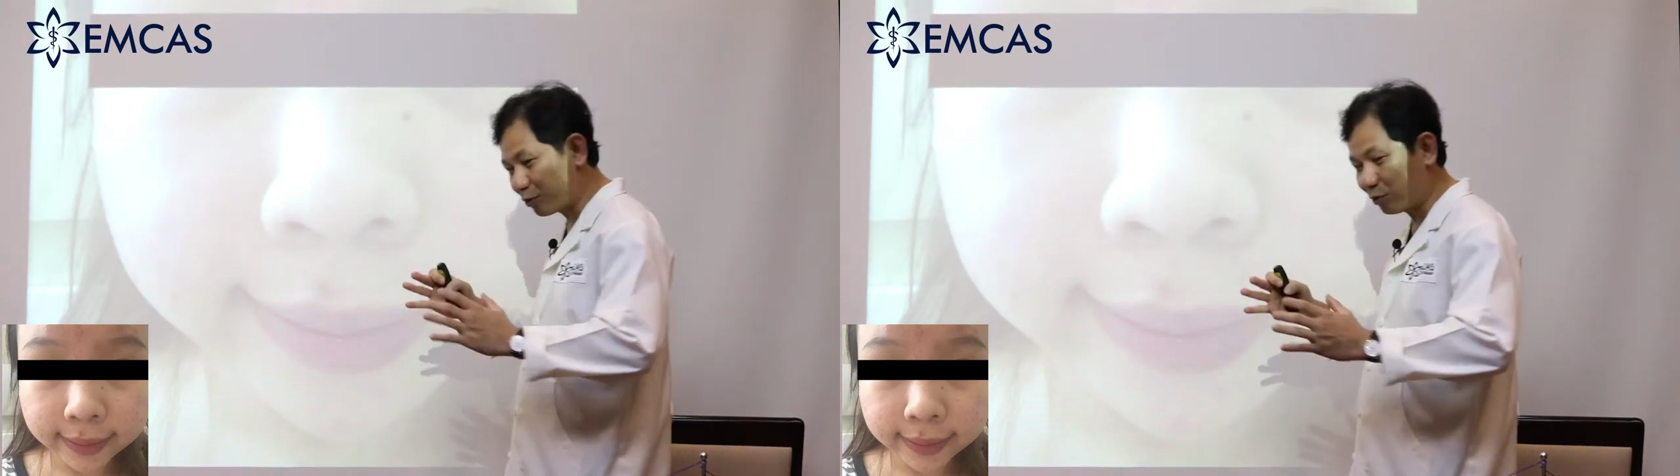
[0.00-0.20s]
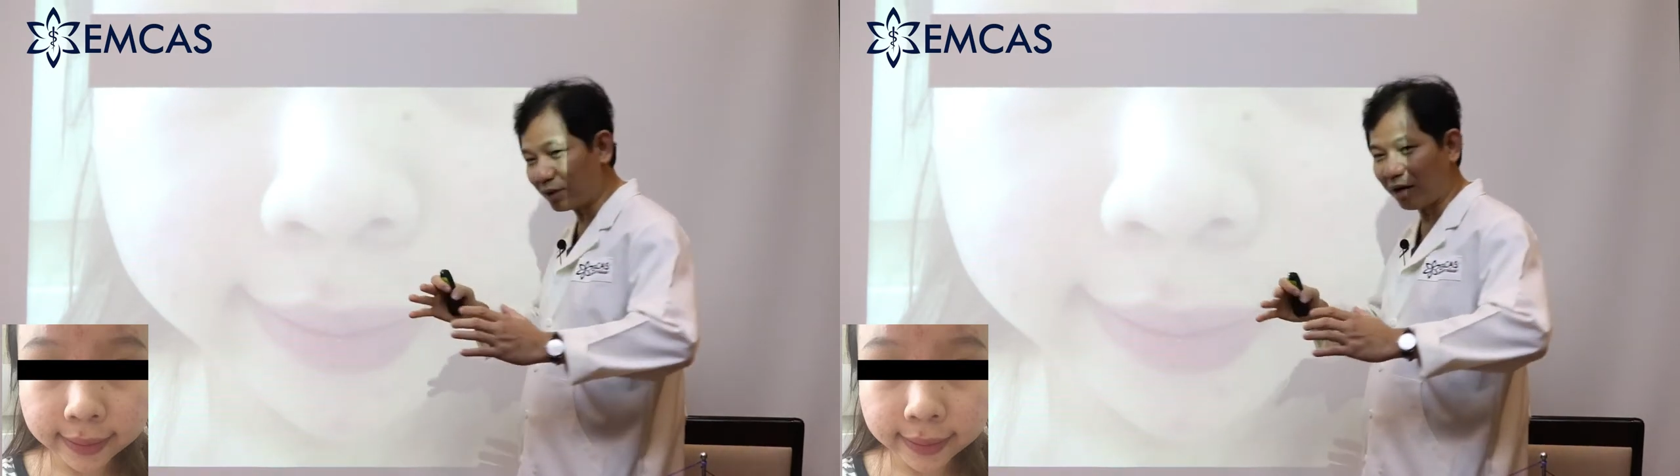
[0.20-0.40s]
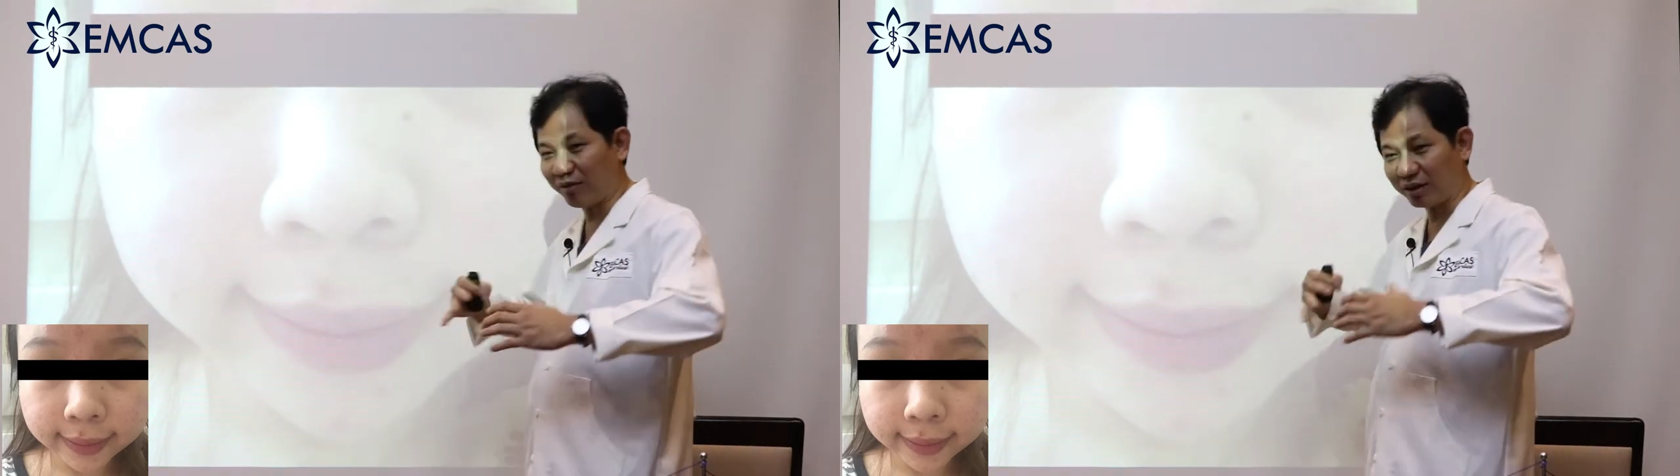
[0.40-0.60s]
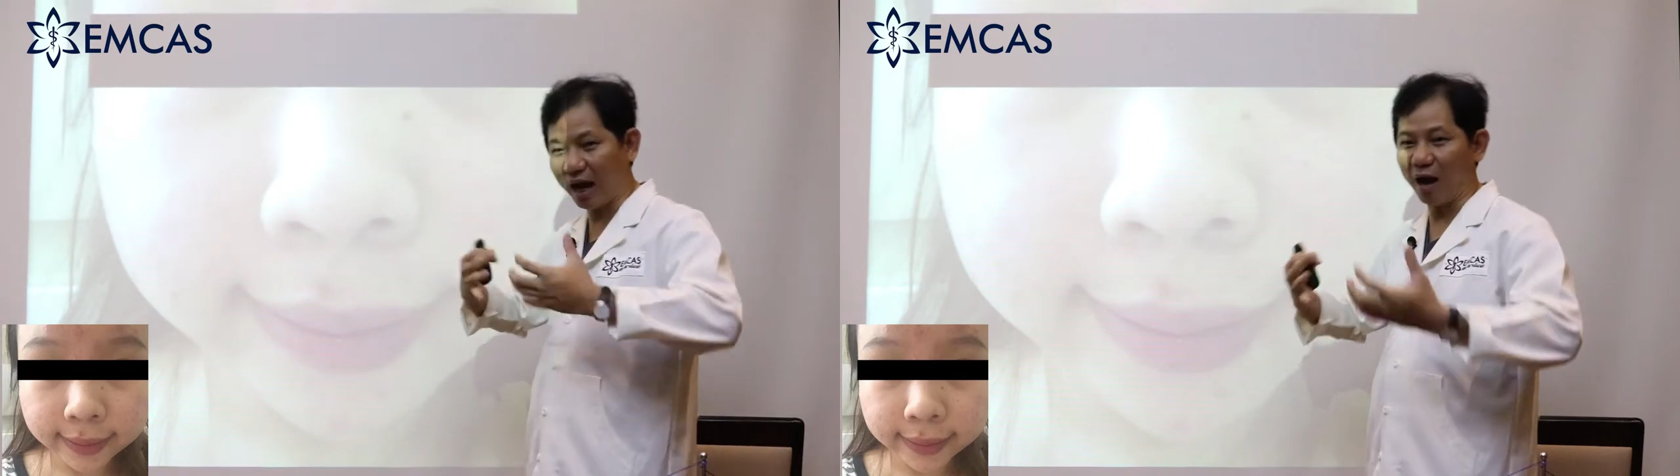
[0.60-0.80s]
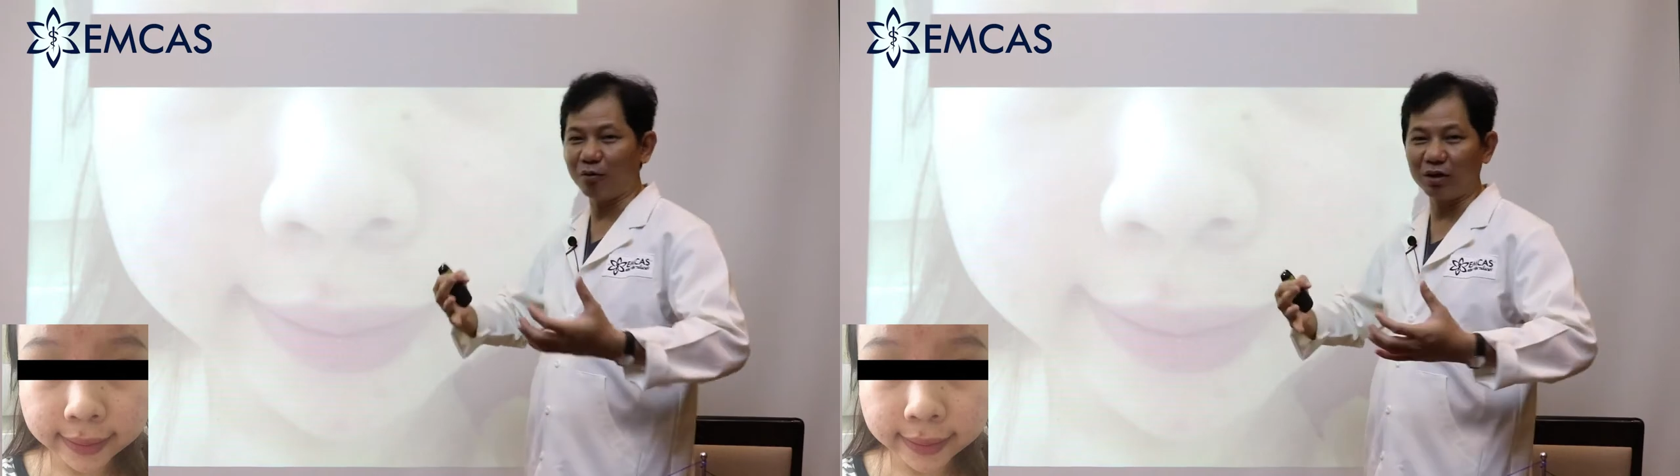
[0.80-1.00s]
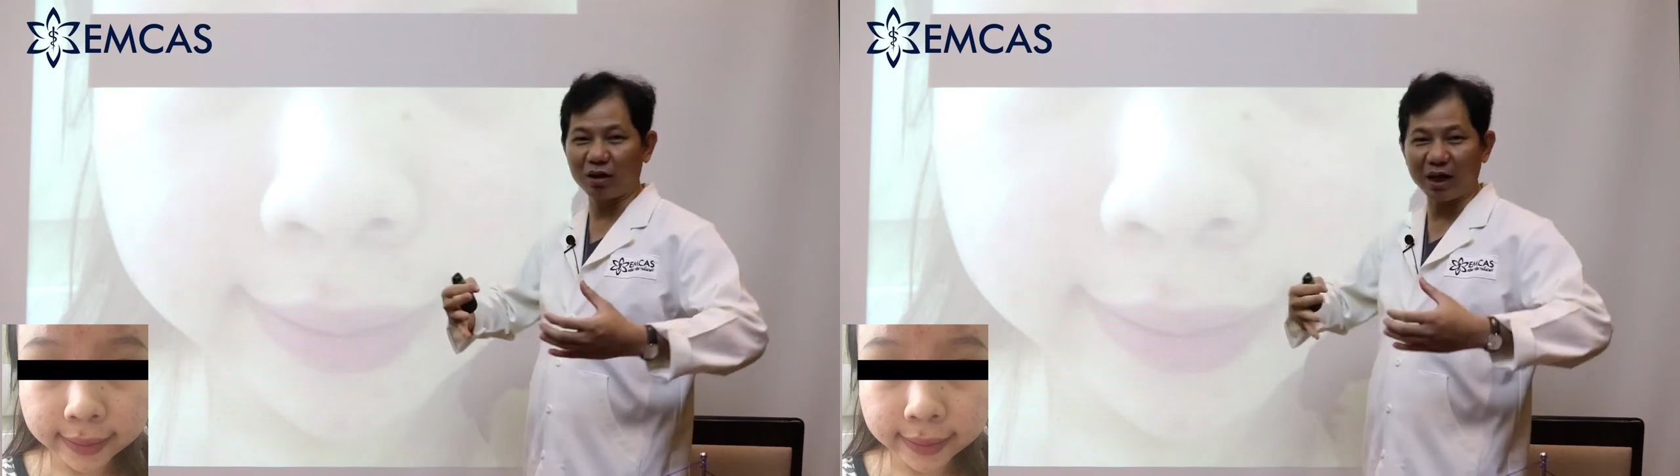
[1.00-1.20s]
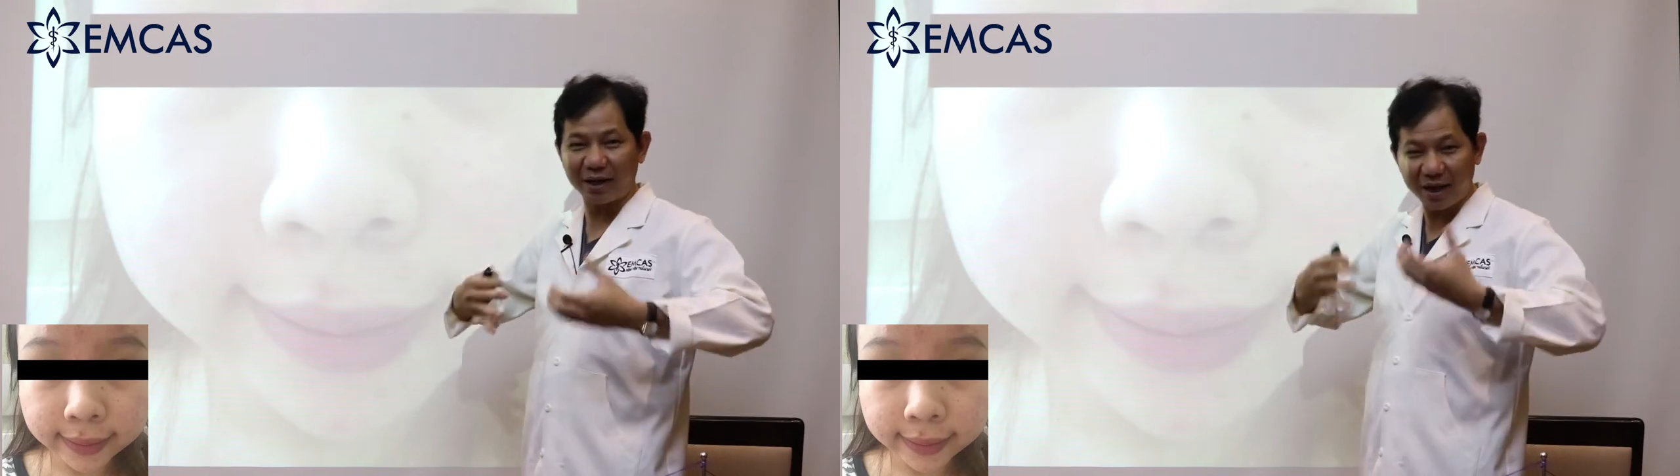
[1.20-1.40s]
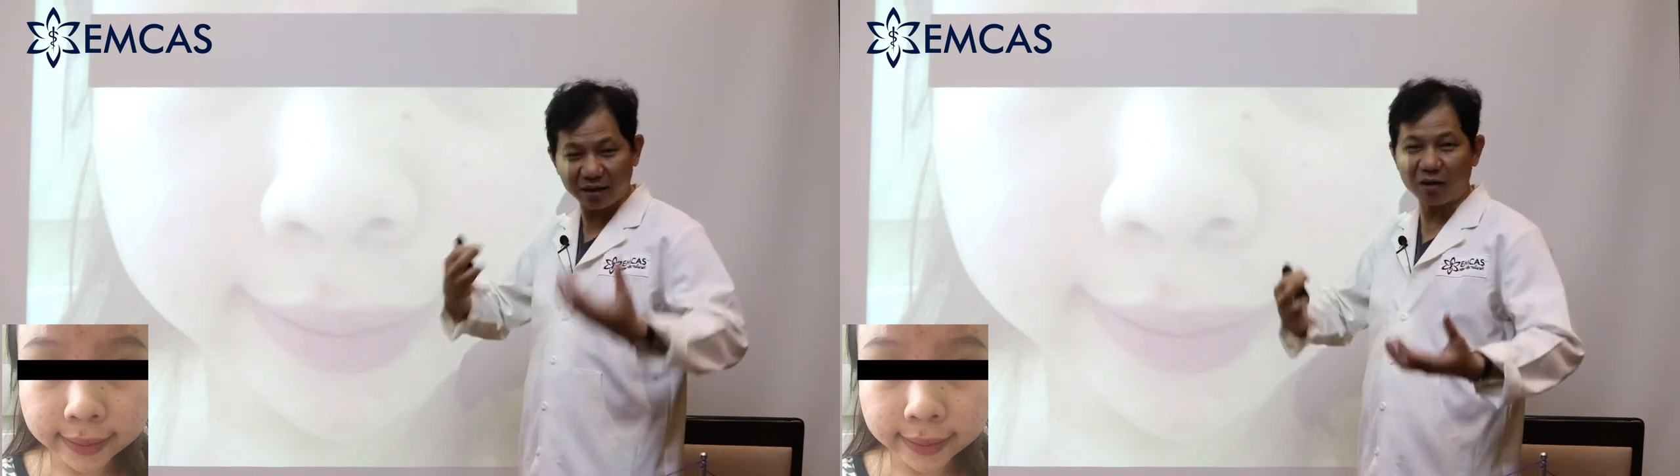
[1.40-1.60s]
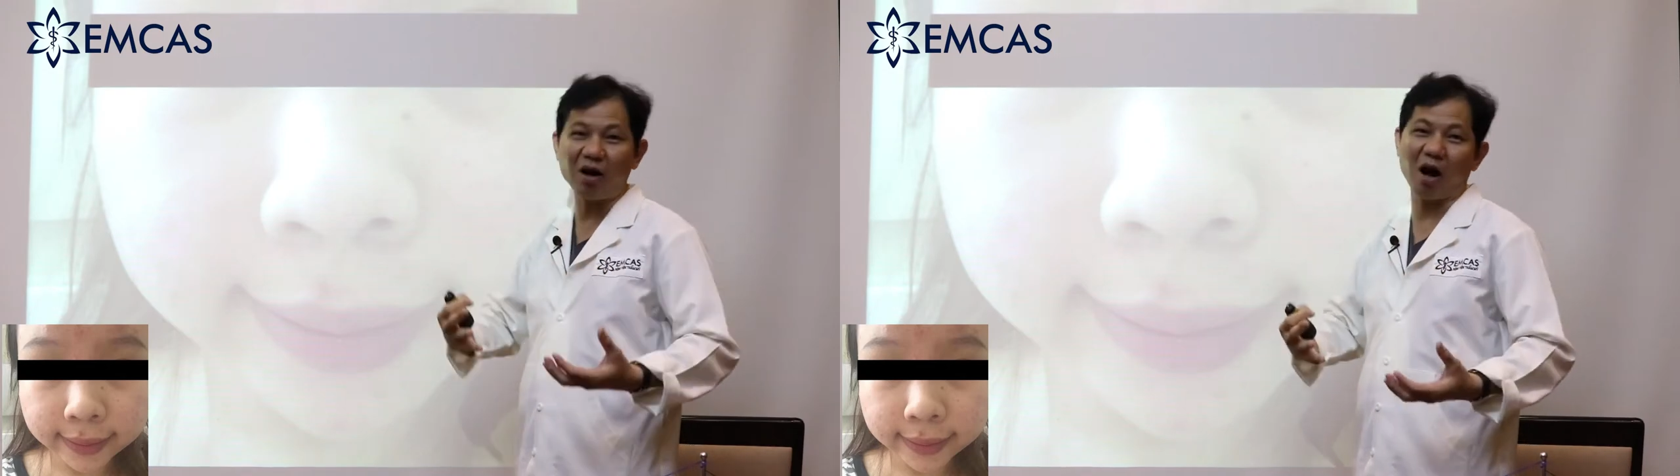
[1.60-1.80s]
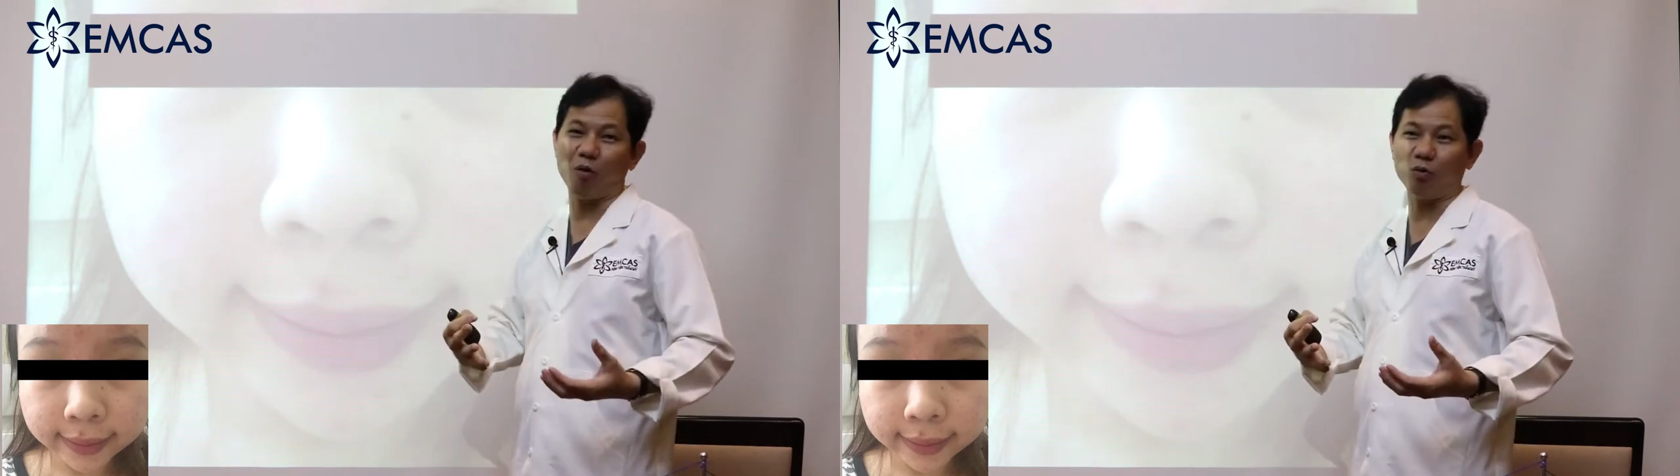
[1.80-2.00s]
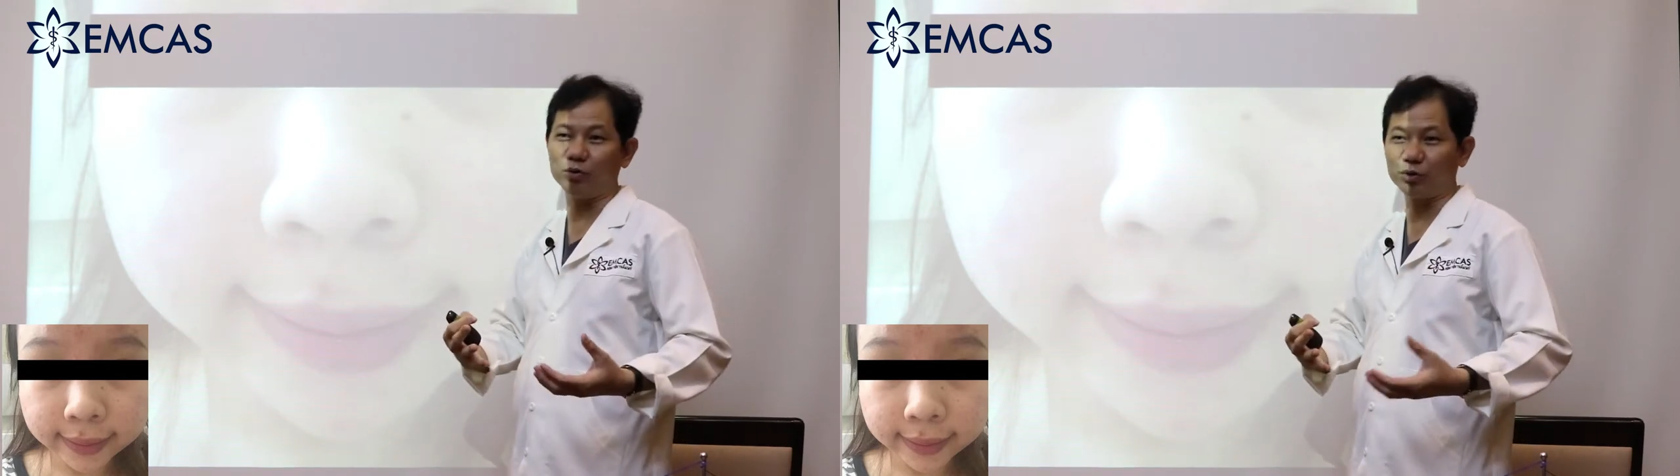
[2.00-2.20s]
chúng ta phải tạo được cái nét có hậu